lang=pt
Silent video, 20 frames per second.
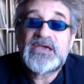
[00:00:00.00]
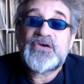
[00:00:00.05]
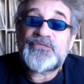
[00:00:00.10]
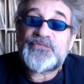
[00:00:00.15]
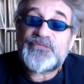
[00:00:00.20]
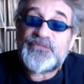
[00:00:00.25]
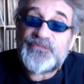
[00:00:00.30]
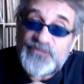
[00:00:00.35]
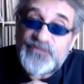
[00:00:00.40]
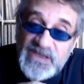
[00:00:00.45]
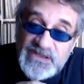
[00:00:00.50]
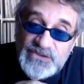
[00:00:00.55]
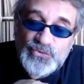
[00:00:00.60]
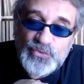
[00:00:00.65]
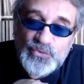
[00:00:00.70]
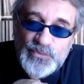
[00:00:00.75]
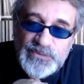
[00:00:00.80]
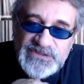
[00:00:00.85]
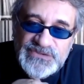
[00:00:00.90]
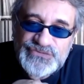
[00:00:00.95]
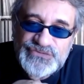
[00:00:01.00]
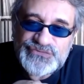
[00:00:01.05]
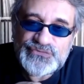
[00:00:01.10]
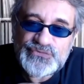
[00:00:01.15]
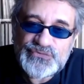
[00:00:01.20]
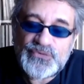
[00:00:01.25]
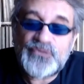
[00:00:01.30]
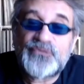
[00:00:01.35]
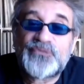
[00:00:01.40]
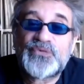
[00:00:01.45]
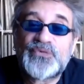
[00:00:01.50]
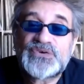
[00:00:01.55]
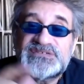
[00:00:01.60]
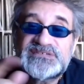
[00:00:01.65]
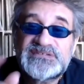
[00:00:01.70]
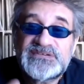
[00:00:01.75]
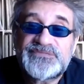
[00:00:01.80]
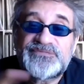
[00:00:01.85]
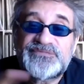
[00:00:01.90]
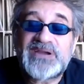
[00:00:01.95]
Feito isso,
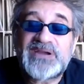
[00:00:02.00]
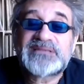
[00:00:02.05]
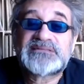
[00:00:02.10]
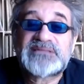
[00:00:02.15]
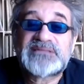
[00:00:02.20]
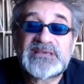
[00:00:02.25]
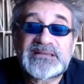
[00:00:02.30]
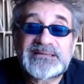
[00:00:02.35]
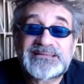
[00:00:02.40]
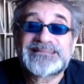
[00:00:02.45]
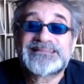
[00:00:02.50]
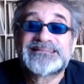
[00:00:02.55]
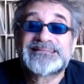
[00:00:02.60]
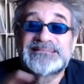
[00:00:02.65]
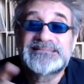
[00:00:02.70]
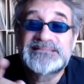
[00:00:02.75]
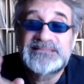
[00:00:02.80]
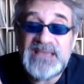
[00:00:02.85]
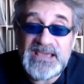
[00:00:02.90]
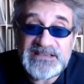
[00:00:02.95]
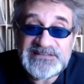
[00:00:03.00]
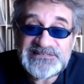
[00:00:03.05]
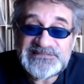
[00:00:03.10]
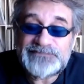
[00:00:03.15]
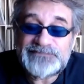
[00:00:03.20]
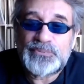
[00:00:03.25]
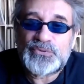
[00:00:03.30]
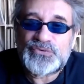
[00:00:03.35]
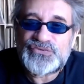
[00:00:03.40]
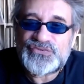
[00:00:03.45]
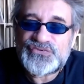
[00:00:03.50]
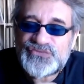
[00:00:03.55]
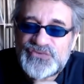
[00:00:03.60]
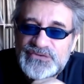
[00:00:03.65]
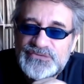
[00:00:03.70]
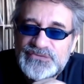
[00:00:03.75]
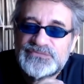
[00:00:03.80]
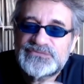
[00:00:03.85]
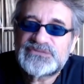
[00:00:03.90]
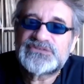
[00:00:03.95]
você vai ter
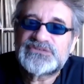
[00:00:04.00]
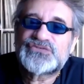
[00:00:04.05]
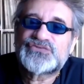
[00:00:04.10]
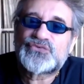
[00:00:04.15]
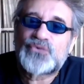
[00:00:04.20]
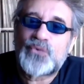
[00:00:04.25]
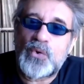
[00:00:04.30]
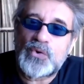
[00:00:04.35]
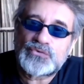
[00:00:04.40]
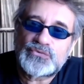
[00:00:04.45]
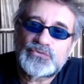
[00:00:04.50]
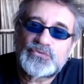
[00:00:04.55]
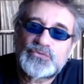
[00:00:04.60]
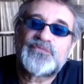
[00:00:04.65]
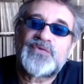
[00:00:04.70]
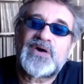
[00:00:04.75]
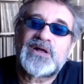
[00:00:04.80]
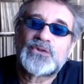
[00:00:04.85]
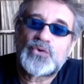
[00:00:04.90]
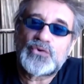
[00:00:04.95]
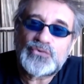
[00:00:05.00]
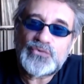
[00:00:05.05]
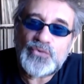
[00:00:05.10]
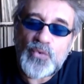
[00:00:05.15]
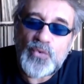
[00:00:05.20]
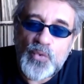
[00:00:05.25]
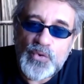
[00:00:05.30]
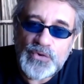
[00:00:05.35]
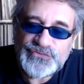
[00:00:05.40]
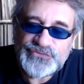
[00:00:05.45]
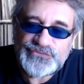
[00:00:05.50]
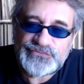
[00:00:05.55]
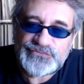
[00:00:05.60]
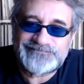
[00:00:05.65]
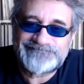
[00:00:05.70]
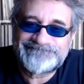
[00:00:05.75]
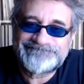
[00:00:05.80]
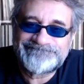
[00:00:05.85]
10% de desconto do valor do curso.